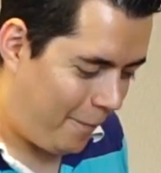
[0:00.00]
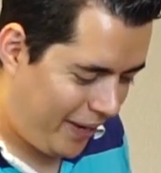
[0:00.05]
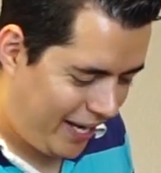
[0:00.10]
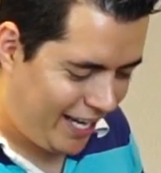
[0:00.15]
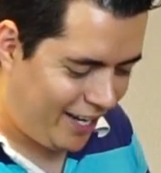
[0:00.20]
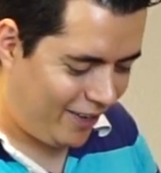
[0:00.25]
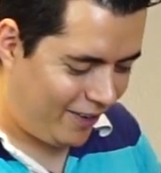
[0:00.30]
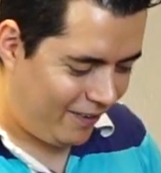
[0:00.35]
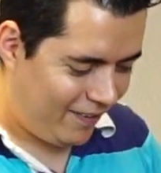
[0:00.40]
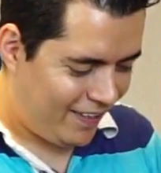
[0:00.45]

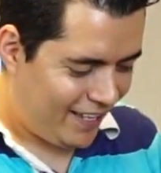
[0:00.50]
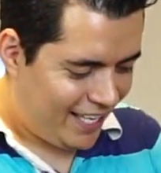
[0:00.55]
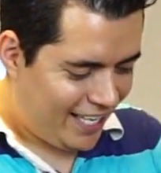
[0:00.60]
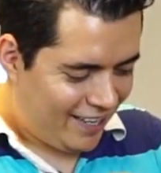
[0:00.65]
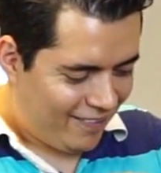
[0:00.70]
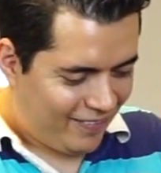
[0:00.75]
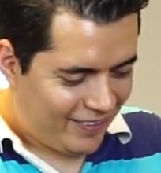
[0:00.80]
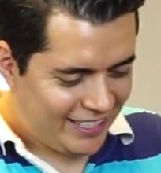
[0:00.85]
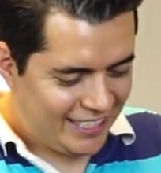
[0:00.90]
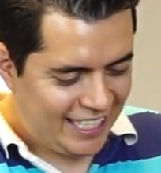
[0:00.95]
Pero,
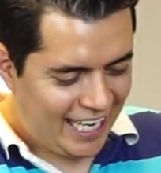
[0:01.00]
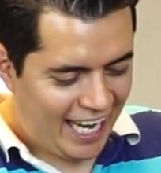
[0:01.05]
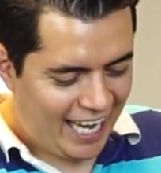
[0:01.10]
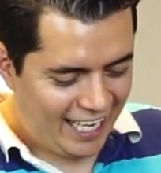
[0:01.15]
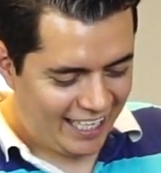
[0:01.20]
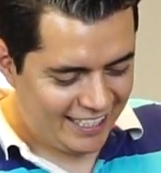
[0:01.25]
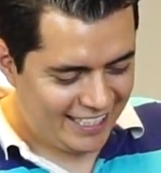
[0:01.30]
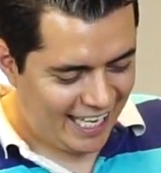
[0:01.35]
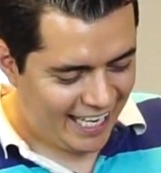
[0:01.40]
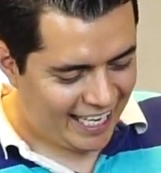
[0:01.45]
pues
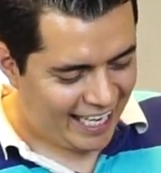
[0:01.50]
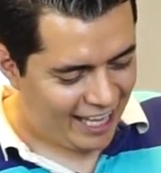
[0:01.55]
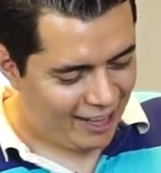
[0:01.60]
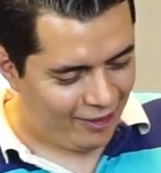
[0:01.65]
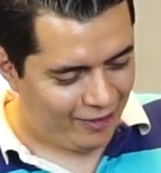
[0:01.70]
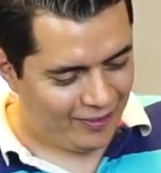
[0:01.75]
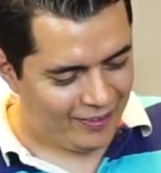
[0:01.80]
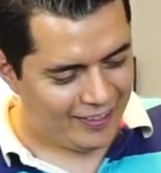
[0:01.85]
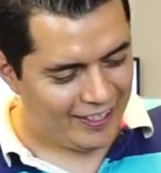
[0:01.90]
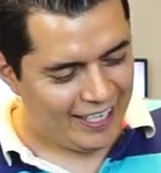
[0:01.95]
ya, ya
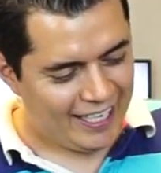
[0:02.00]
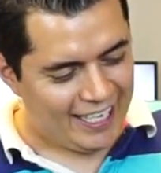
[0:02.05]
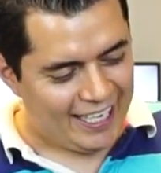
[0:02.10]
quedó.